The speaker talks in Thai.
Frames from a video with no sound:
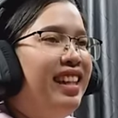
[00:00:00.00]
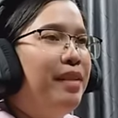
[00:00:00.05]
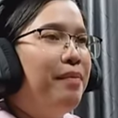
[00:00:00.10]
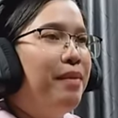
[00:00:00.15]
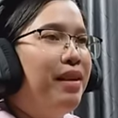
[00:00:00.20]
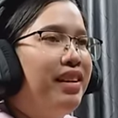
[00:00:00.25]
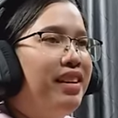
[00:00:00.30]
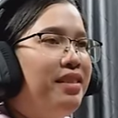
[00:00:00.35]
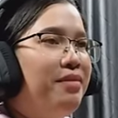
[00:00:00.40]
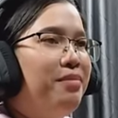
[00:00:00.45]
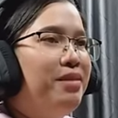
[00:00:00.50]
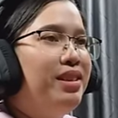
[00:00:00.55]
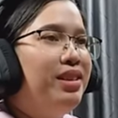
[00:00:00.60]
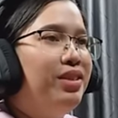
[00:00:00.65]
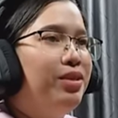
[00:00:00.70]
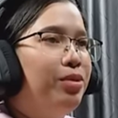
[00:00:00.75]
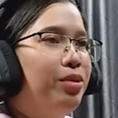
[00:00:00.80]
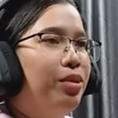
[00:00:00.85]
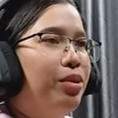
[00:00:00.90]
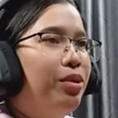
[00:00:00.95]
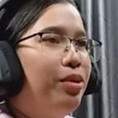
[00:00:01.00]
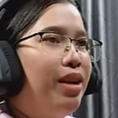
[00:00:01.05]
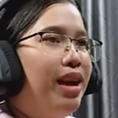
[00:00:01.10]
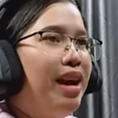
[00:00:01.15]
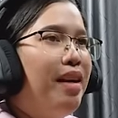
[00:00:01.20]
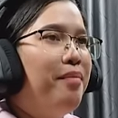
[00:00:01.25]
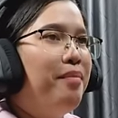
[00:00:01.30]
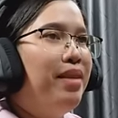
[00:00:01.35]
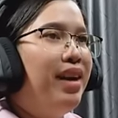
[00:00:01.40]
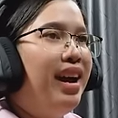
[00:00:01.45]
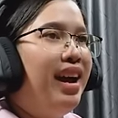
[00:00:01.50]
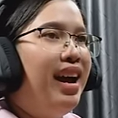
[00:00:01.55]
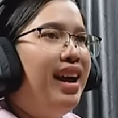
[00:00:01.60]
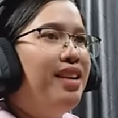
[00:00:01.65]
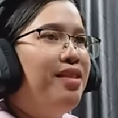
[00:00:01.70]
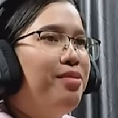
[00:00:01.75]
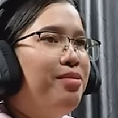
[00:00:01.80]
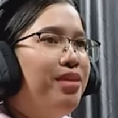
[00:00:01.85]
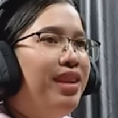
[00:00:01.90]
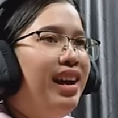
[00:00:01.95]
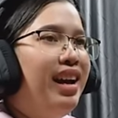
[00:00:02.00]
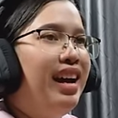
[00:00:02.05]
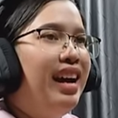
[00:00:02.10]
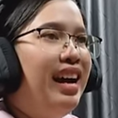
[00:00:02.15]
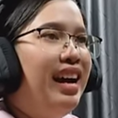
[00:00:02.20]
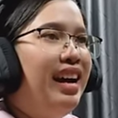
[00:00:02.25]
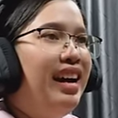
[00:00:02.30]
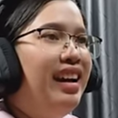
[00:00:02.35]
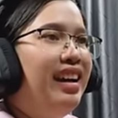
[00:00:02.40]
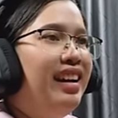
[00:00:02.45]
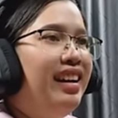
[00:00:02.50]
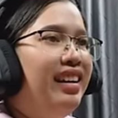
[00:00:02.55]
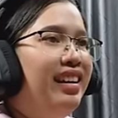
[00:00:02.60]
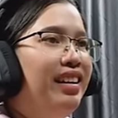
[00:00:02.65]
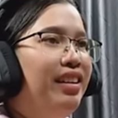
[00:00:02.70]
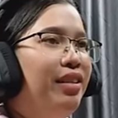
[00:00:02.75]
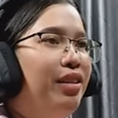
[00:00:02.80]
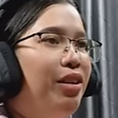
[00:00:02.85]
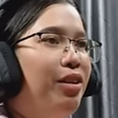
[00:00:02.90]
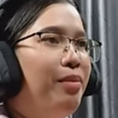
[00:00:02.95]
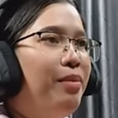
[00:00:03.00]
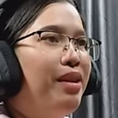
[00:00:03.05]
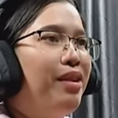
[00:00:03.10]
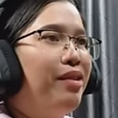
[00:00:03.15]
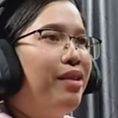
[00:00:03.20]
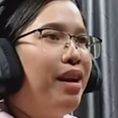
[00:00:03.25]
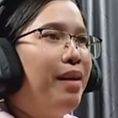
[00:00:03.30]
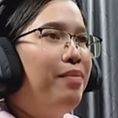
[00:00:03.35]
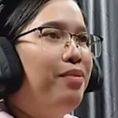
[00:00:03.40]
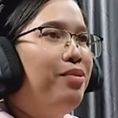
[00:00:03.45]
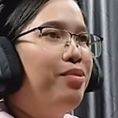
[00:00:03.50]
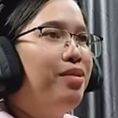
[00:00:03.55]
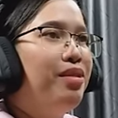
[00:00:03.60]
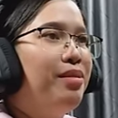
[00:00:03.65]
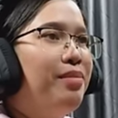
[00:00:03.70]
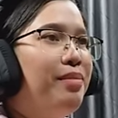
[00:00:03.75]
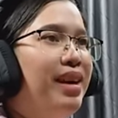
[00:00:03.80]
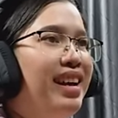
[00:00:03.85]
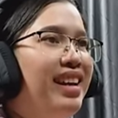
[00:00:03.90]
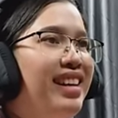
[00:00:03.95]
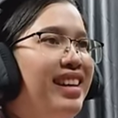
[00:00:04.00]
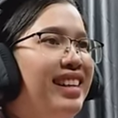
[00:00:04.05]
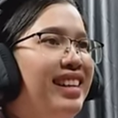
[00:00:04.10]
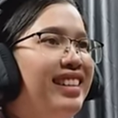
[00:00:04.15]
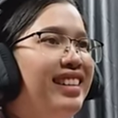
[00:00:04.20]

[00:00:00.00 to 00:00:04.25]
แต่มันก็มีสูตรคราฟมาให้อยู่นะเราลองไปคราฟดูกันไหม